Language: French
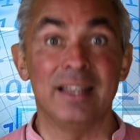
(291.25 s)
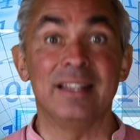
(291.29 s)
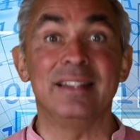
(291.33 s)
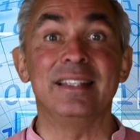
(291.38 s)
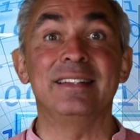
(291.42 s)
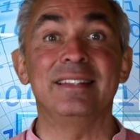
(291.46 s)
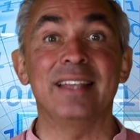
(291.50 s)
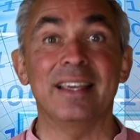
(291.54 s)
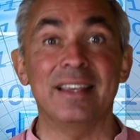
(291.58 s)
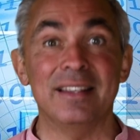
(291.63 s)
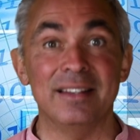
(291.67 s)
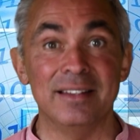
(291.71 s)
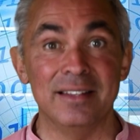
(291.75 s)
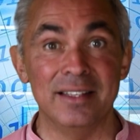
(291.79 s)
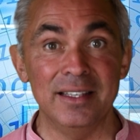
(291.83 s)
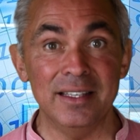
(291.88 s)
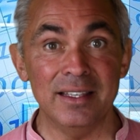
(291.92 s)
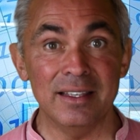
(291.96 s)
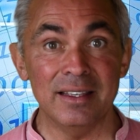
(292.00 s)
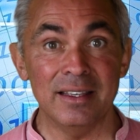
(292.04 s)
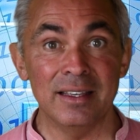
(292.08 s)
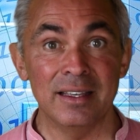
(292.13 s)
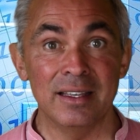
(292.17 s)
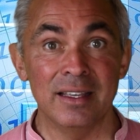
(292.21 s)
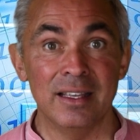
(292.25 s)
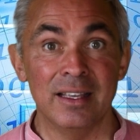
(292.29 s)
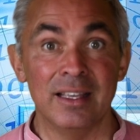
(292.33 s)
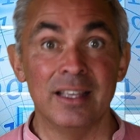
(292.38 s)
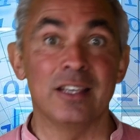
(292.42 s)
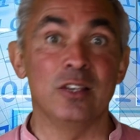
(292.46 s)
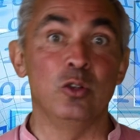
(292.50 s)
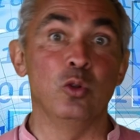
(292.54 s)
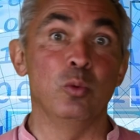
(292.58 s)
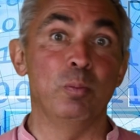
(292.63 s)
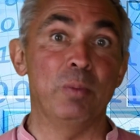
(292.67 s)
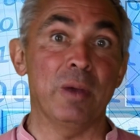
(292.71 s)
des techniques
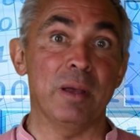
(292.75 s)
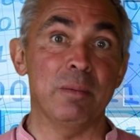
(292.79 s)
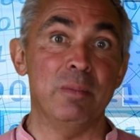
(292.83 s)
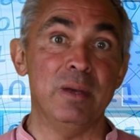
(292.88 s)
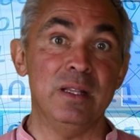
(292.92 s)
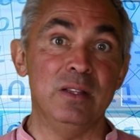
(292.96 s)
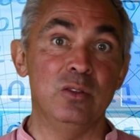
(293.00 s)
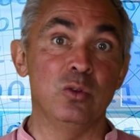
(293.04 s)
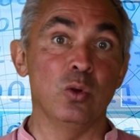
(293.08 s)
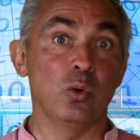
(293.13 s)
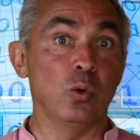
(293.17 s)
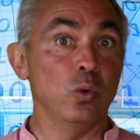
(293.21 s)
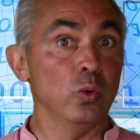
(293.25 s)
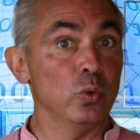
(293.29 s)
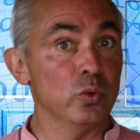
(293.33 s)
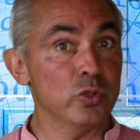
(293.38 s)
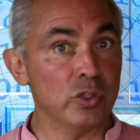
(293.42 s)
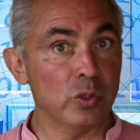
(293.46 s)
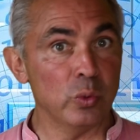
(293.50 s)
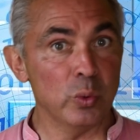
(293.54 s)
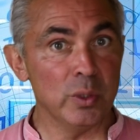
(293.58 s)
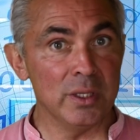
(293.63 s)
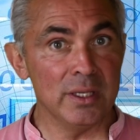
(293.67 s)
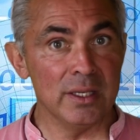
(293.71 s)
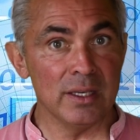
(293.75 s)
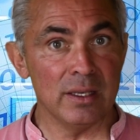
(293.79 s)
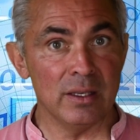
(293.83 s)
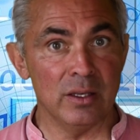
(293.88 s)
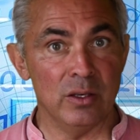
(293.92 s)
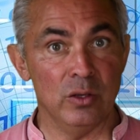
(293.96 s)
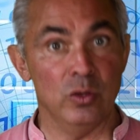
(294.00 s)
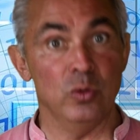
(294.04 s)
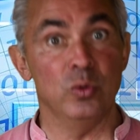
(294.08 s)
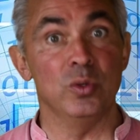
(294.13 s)
qui nous permettent de construire